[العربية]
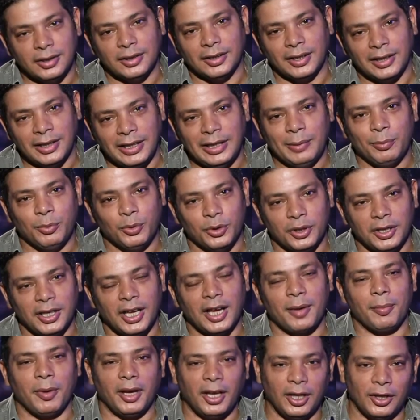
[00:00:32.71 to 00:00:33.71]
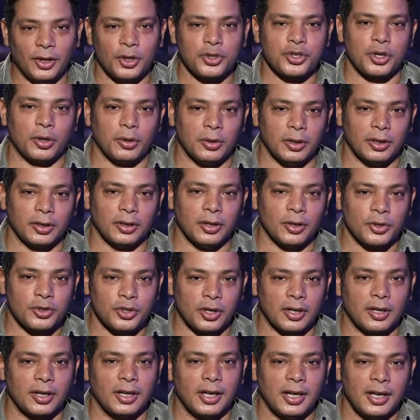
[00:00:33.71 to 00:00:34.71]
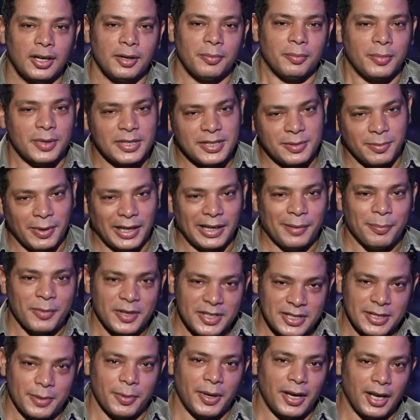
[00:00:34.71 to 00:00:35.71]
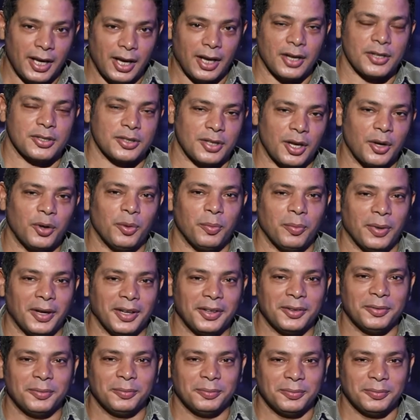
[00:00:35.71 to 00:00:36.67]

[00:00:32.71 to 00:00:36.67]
يجيبوا النجمه ال11 وال12 بس بعد ما الزمالك يحصلهم بقى